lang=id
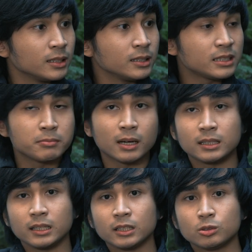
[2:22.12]
Jadi
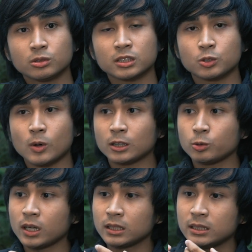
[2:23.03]
simantik itu sesuatu
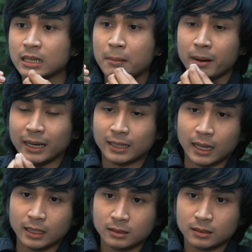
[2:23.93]
yang
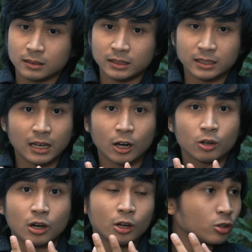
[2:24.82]
disampaikan ini
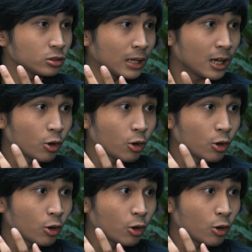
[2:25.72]
kalau kalau salah